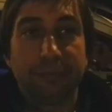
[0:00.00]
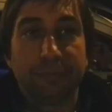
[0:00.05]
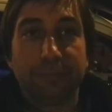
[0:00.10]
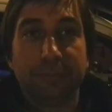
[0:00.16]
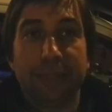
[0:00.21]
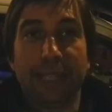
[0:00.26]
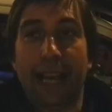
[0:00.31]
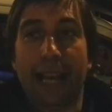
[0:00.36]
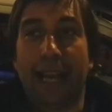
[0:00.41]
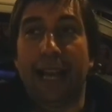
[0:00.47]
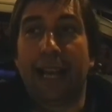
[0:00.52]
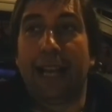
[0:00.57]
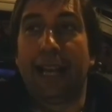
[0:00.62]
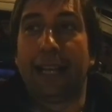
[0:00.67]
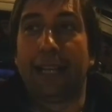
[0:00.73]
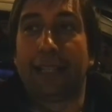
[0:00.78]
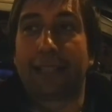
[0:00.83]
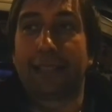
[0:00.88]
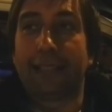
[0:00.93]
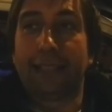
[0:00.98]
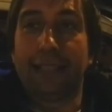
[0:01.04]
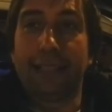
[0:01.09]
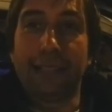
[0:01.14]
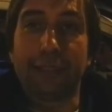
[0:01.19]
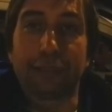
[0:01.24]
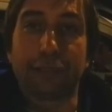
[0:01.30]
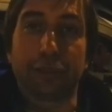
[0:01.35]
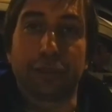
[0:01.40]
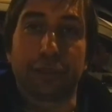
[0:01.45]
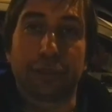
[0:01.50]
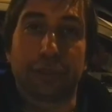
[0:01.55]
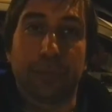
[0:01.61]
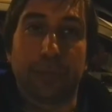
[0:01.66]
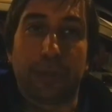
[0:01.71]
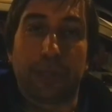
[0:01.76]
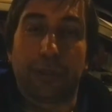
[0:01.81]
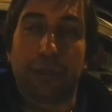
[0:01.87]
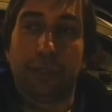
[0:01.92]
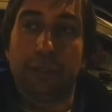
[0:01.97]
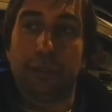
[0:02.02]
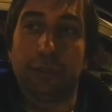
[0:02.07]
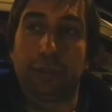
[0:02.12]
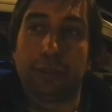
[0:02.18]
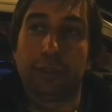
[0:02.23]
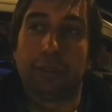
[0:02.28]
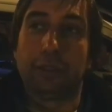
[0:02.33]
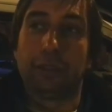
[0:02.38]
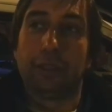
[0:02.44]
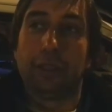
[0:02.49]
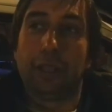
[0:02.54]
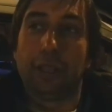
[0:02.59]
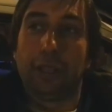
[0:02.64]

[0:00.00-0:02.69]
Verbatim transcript: Mira, en realidad nosotros siempre con esto